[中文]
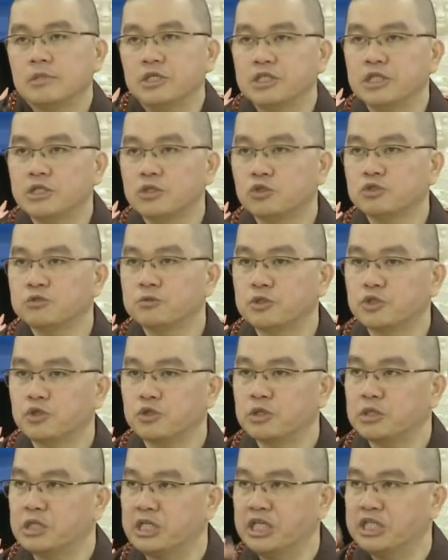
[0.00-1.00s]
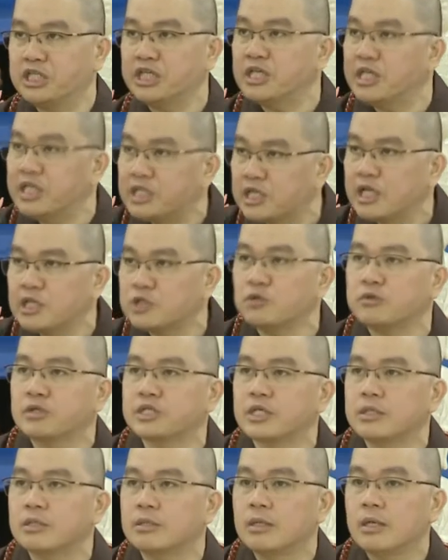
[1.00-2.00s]
礼敬诸佛就是礼敬一切众
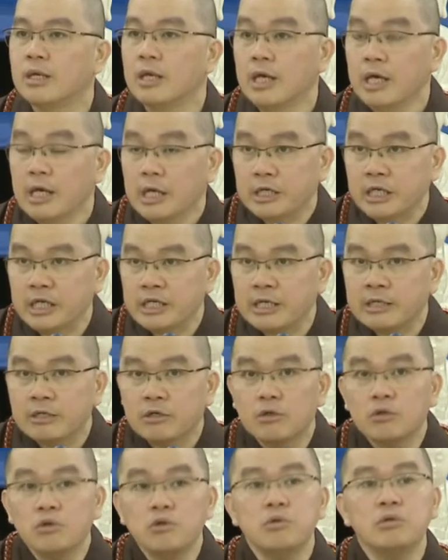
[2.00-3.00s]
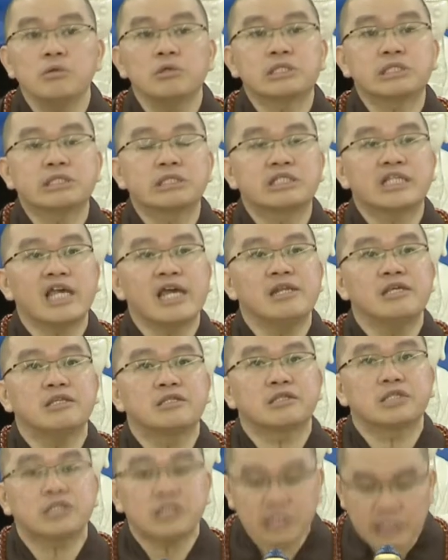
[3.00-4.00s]
生，你能够落实在你
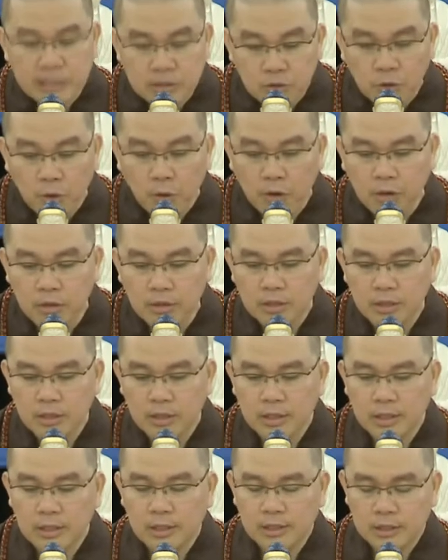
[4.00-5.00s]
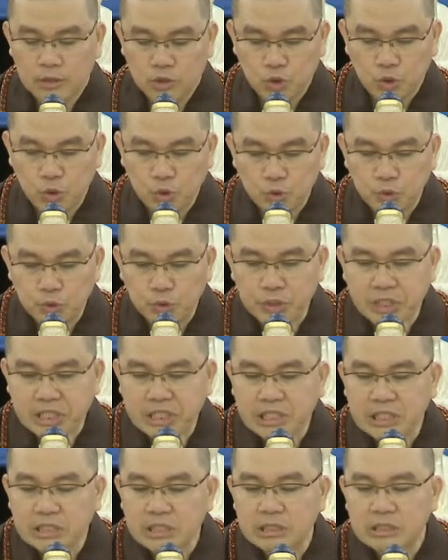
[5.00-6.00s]
的生活处
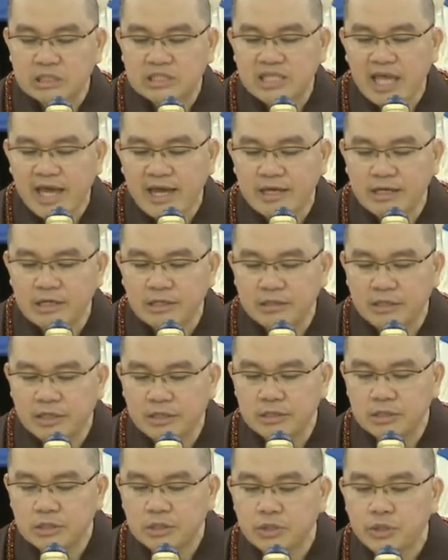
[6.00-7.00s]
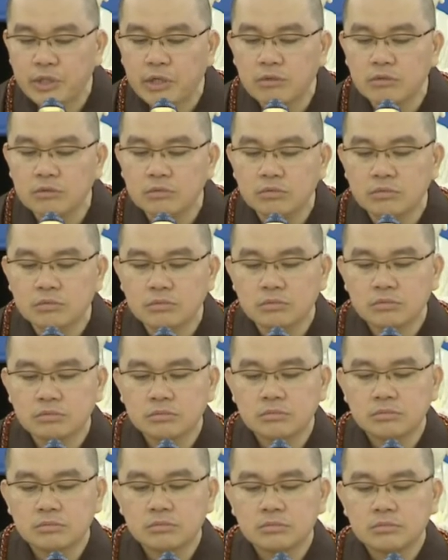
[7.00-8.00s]
事待人觉悟，
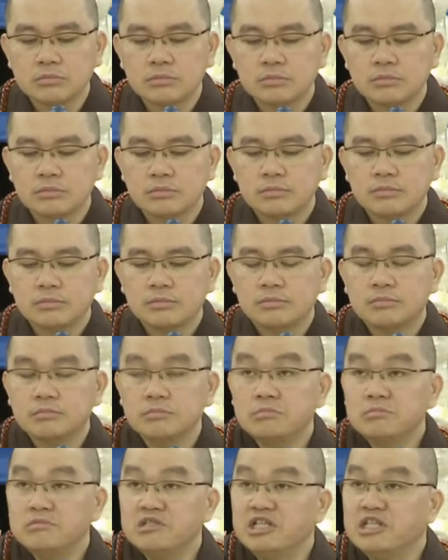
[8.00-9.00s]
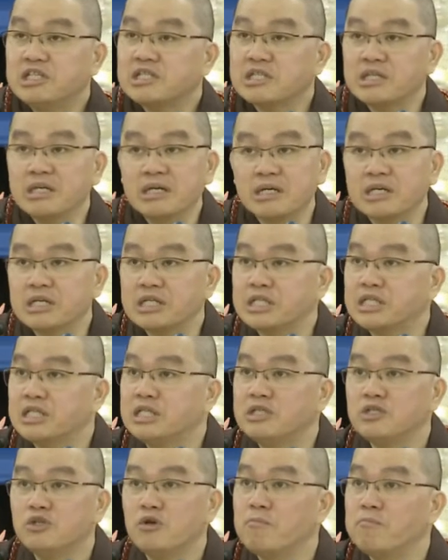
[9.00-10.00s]
你整个
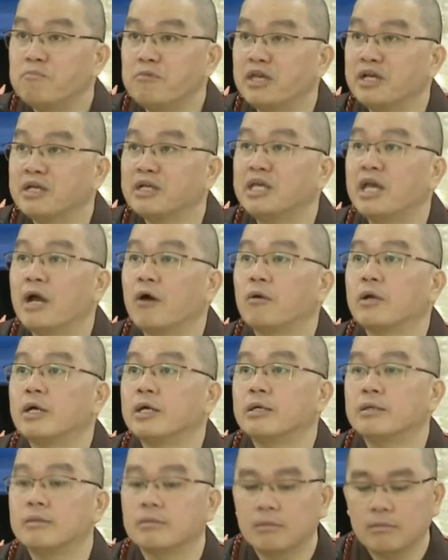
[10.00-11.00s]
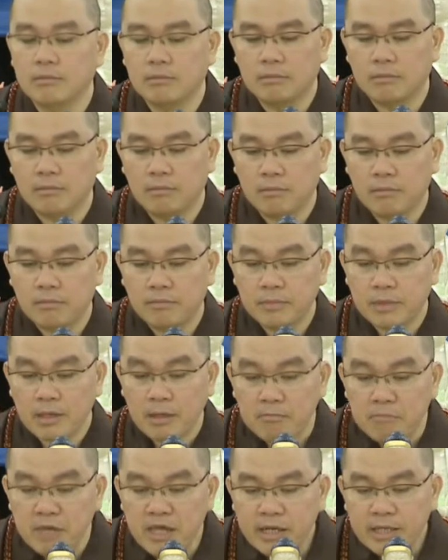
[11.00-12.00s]
心就明了了。
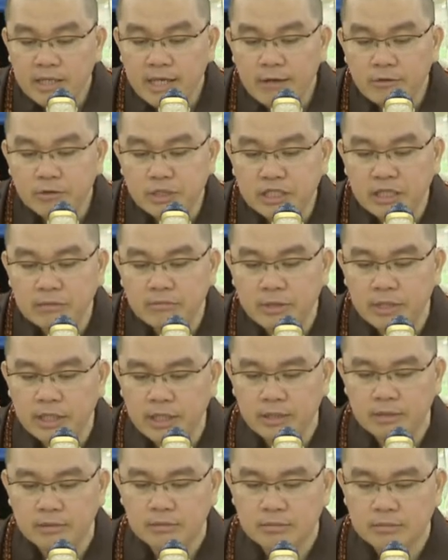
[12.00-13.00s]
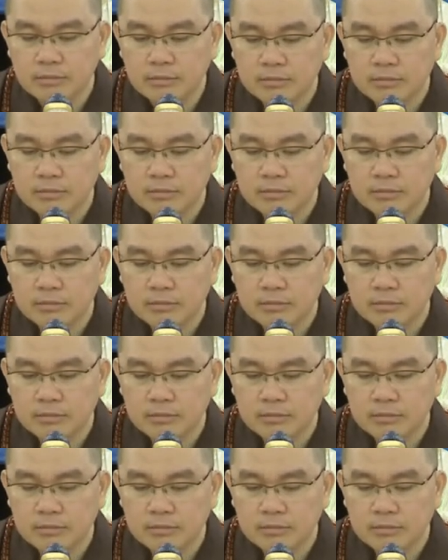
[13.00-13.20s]
明了什么呢？